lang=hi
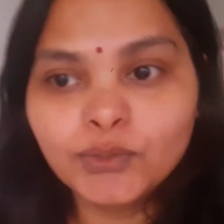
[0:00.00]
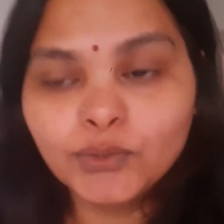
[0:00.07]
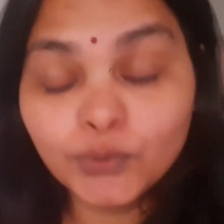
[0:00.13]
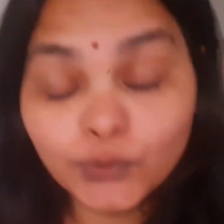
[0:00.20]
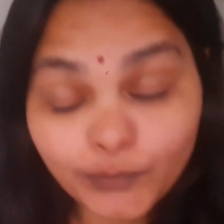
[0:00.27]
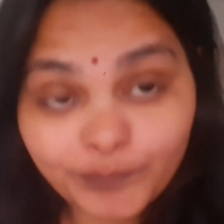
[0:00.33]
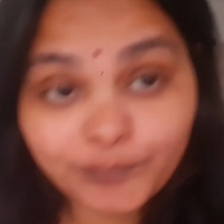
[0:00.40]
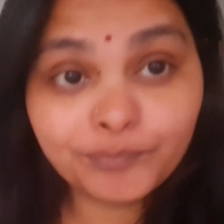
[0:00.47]

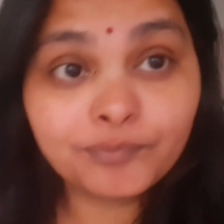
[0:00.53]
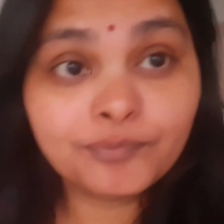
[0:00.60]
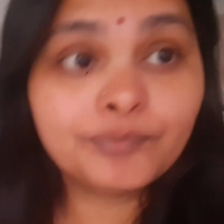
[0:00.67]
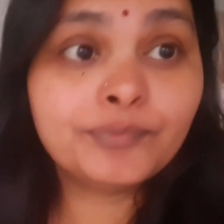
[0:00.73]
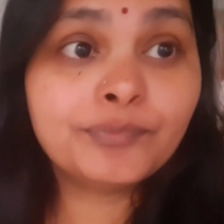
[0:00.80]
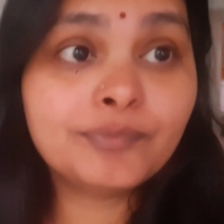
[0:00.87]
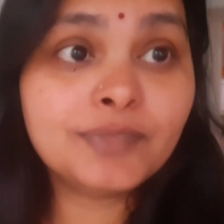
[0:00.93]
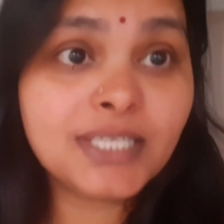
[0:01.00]
तो
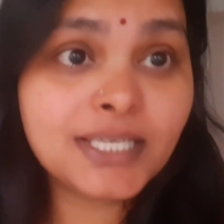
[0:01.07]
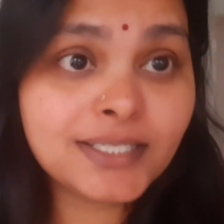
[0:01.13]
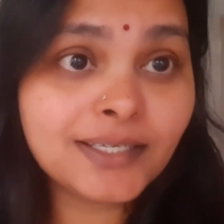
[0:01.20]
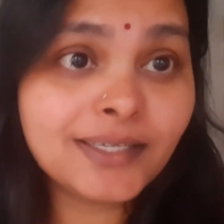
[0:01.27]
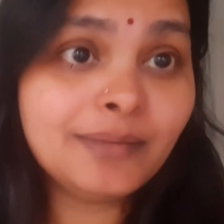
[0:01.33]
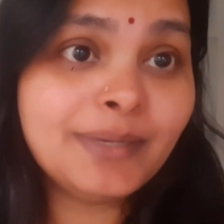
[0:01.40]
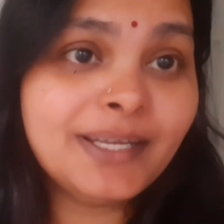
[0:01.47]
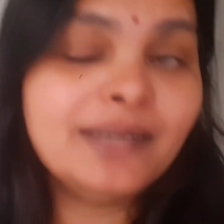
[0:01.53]
जैसा
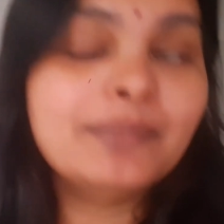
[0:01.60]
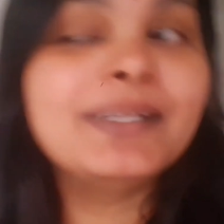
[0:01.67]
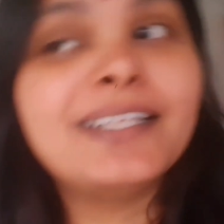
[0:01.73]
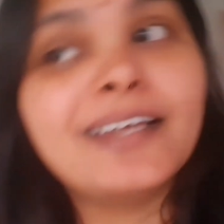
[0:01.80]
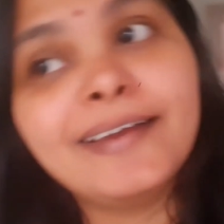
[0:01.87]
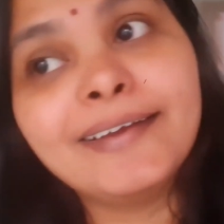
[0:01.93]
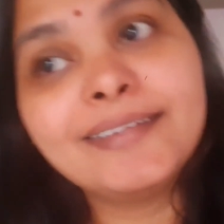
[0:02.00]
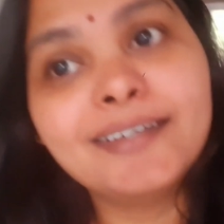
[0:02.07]
कि मैंने
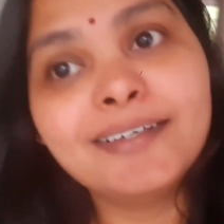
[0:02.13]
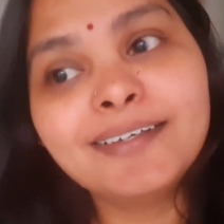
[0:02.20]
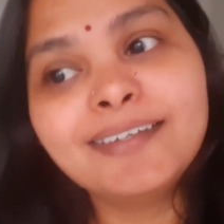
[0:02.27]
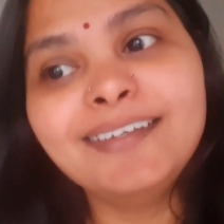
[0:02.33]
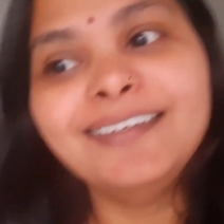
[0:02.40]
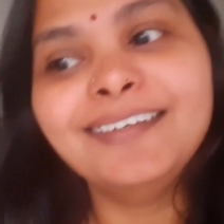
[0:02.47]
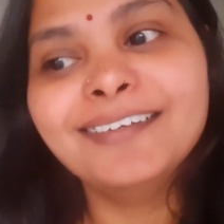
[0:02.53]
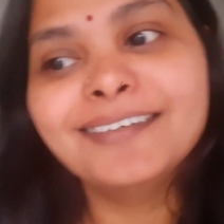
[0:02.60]
बताया था
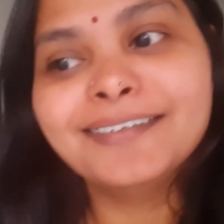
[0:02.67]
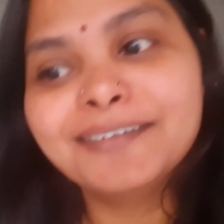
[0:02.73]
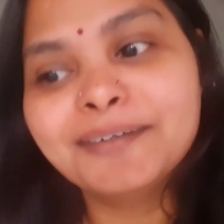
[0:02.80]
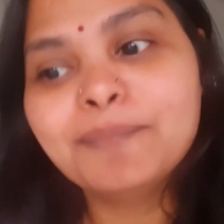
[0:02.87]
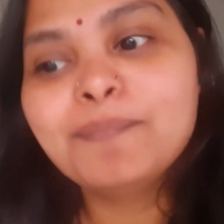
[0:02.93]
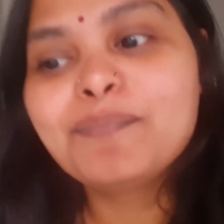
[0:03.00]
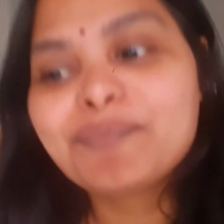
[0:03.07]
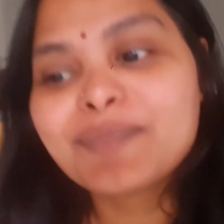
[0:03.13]
कि
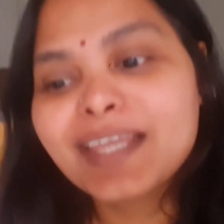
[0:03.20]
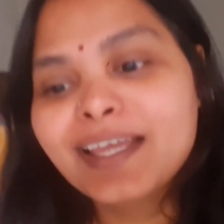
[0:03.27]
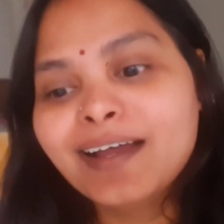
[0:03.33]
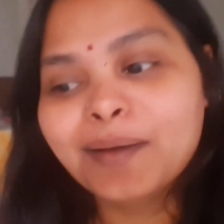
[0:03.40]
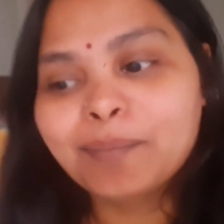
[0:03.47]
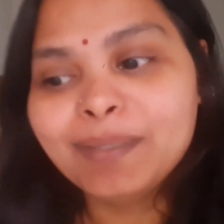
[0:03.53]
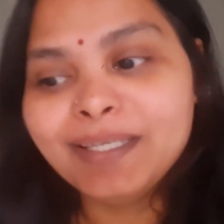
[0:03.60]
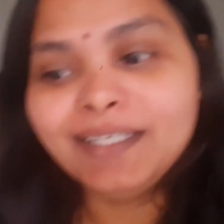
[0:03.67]

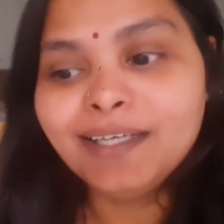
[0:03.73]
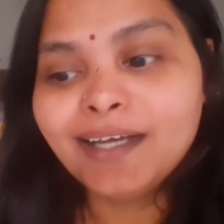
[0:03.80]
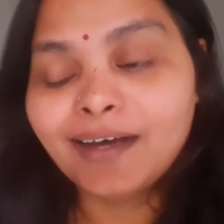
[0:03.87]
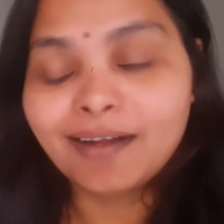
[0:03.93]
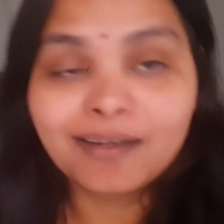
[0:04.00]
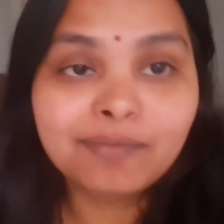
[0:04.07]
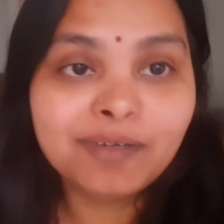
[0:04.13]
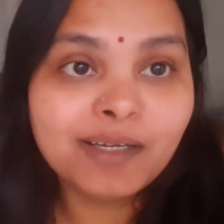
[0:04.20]
अभी
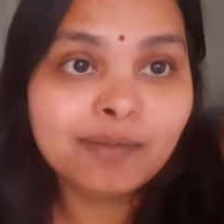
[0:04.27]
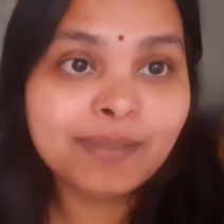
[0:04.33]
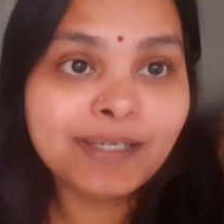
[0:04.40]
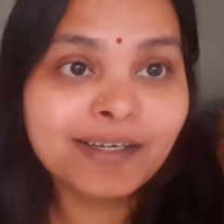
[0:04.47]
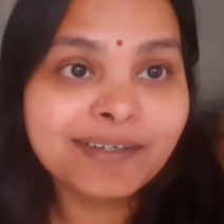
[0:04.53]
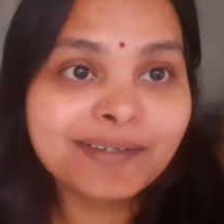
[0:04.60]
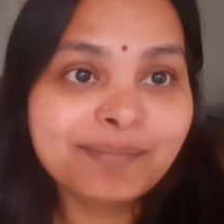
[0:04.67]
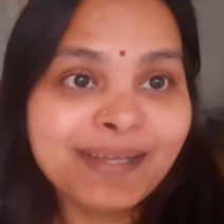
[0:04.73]
खाना बना
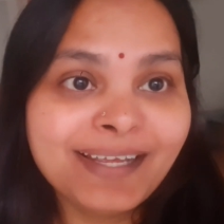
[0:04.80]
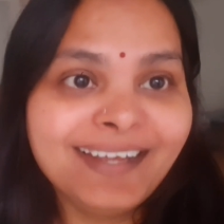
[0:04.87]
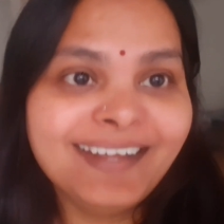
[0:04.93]
बना कर मैं